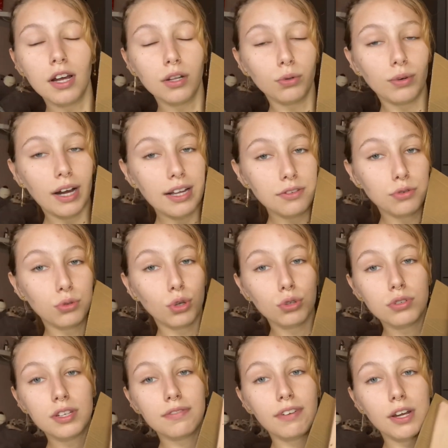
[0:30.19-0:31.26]
No caso,
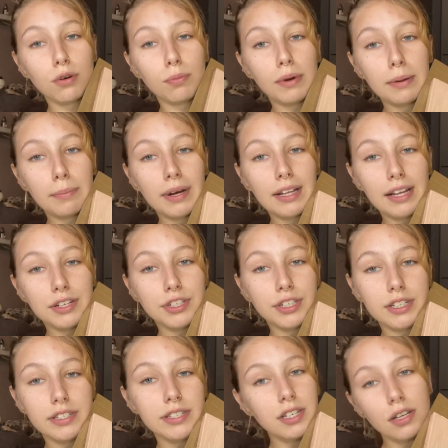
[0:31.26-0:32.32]
todos que vêm com uma embalagem
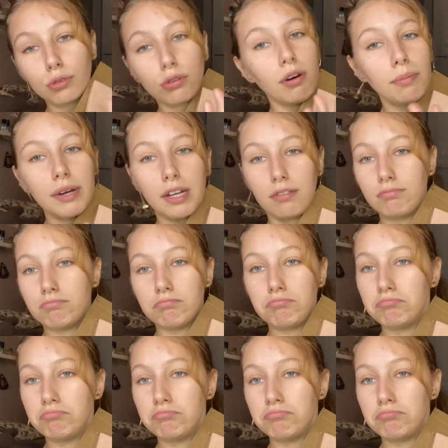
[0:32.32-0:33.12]
assim, eu não abri.